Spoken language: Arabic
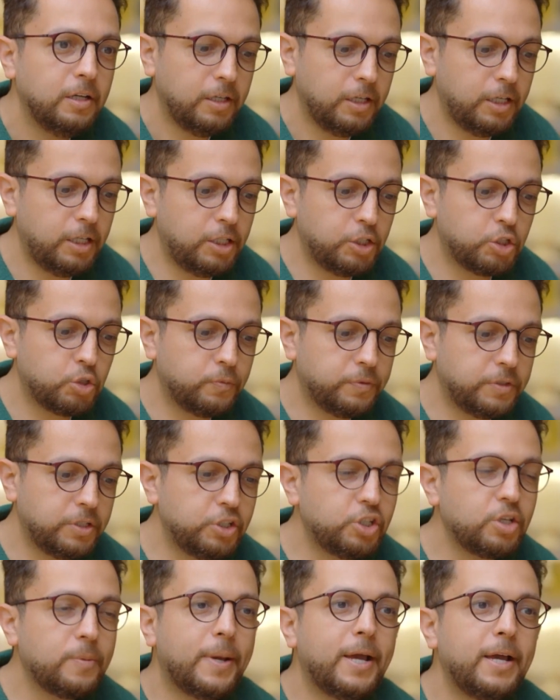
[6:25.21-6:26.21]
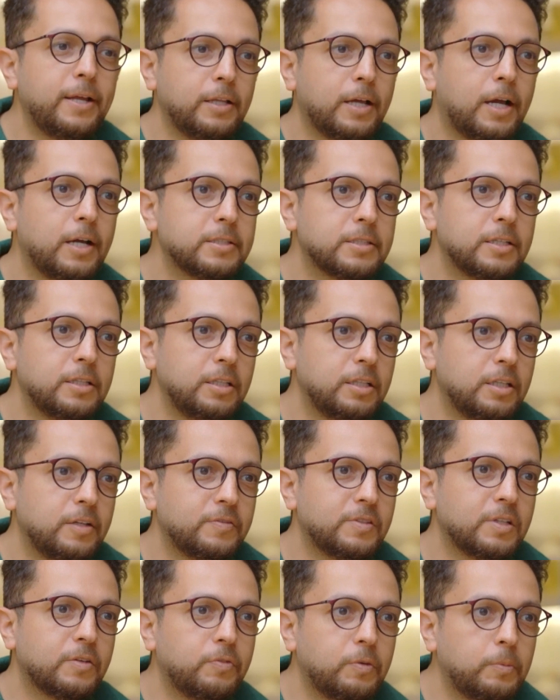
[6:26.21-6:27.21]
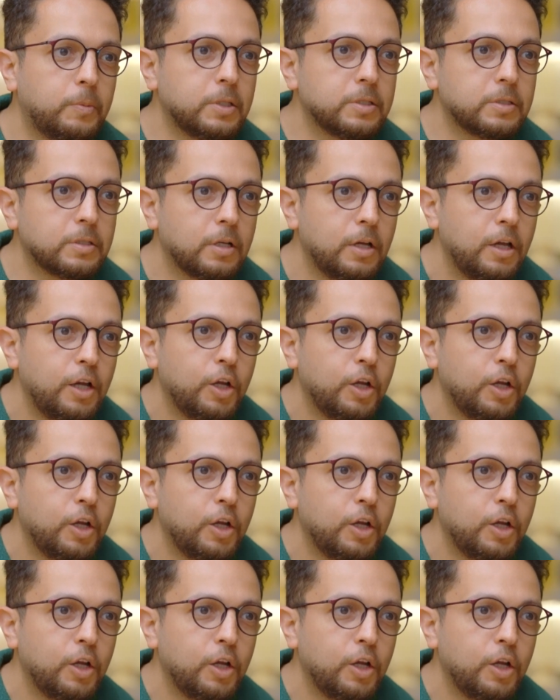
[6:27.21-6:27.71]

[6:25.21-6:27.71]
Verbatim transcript: ايه اللي شفتيه شبهنا حسيتي نفسك في مصر